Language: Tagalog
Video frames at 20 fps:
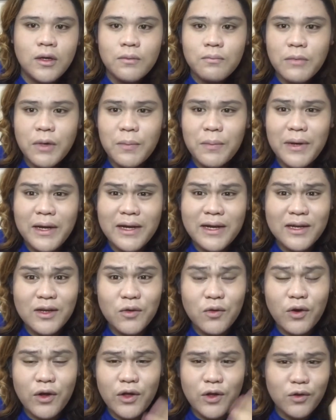babalikan
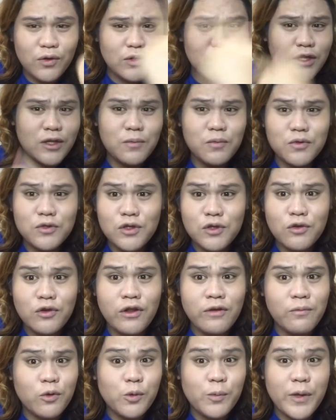ko kayo, tatapusin ko
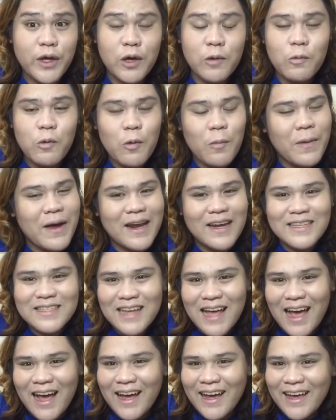yung full makeup ko para
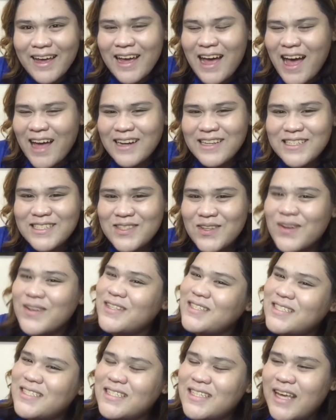sa aking honest
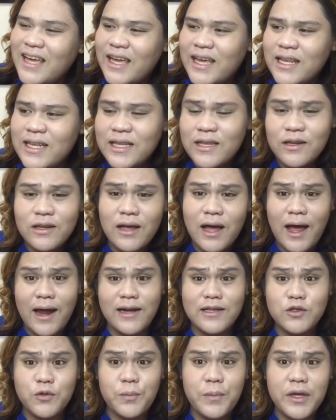thoughts and
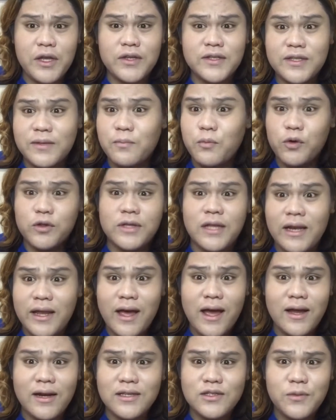honest opinions and
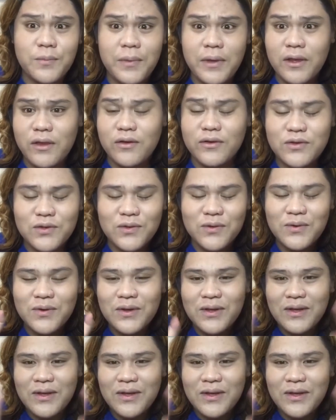brutally honest opinions ko.